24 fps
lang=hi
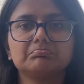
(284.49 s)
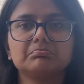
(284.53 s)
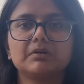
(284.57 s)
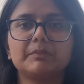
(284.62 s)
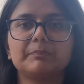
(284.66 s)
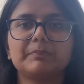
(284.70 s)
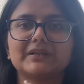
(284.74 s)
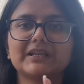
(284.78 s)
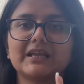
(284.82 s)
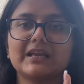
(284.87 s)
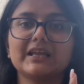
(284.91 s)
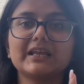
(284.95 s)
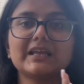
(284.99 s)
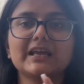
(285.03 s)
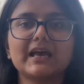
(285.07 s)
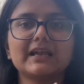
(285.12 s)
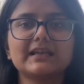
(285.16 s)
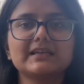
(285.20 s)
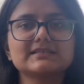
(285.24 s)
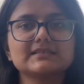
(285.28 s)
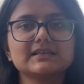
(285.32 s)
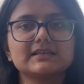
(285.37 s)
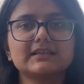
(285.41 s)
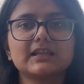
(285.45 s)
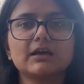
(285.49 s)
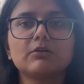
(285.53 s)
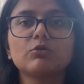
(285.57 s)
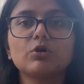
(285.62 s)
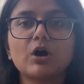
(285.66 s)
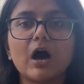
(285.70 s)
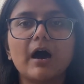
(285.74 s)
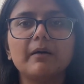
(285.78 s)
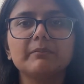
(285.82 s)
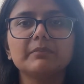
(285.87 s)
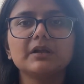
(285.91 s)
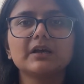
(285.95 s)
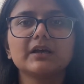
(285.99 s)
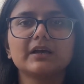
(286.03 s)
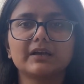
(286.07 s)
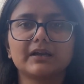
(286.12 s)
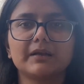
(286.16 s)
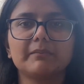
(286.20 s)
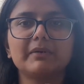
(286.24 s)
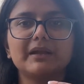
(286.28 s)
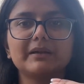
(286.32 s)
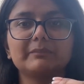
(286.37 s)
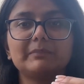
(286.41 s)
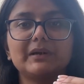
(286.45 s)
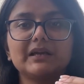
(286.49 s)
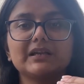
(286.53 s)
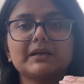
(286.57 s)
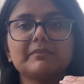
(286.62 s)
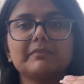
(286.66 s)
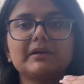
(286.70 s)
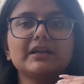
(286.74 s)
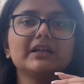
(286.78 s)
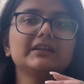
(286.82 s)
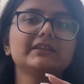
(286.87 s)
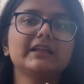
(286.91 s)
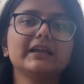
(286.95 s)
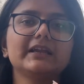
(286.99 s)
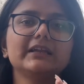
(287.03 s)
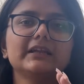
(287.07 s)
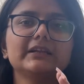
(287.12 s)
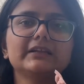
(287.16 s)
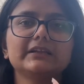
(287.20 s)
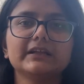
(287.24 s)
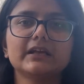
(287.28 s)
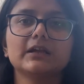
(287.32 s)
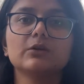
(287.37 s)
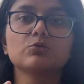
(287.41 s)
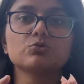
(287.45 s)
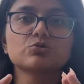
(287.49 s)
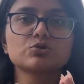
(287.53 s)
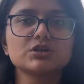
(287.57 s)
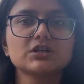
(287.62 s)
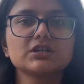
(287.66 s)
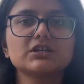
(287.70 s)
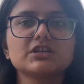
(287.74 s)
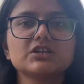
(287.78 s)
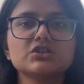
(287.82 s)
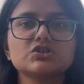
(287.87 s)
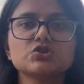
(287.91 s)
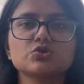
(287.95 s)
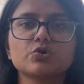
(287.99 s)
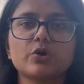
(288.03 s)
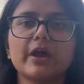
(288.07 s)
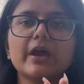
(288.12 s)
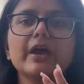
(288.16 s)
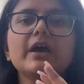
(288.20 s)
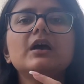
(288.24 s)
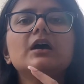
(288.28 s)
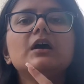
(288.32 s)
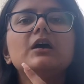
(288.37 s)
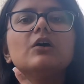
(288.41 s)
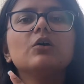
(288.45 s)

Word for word: पता नहीं क्या रीजन था वो काम नहीं कर रहा मैं बल्कि मैंने देन एंड देयर उसी दिन जो है